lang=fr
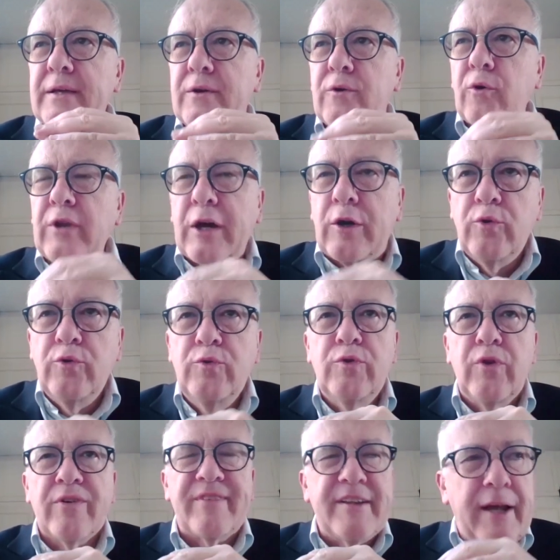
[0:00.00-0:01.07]
qu'on a connu
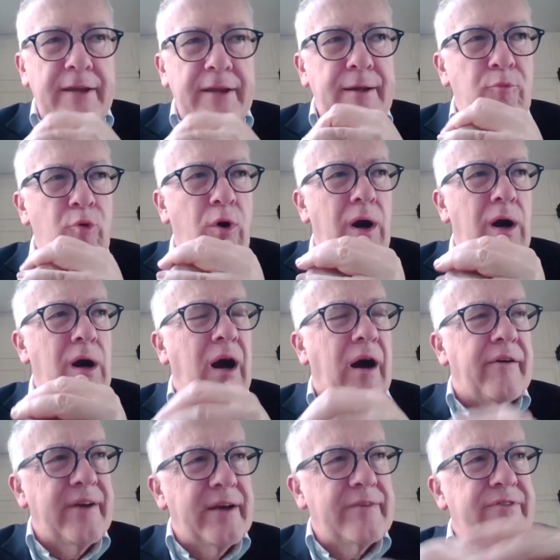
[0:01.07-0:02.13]
dans ces derniers mois,
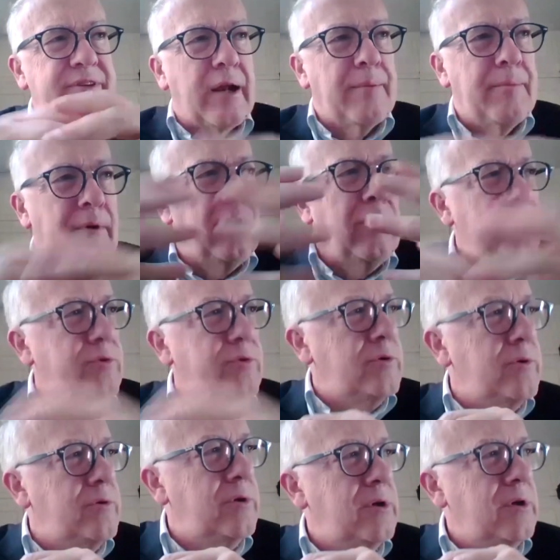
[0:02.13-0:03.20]
avec finalement
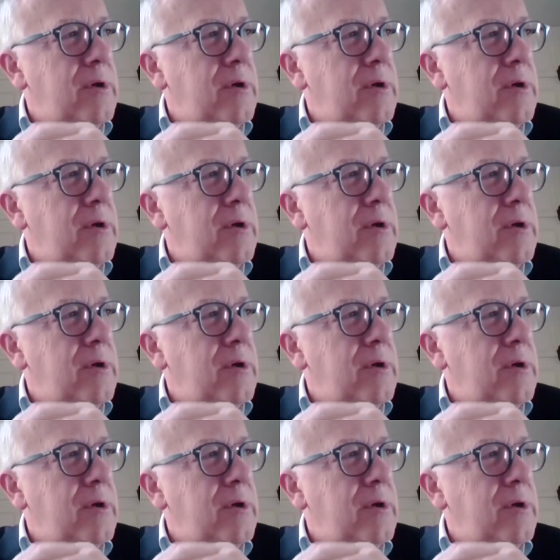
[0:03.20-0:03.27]
une,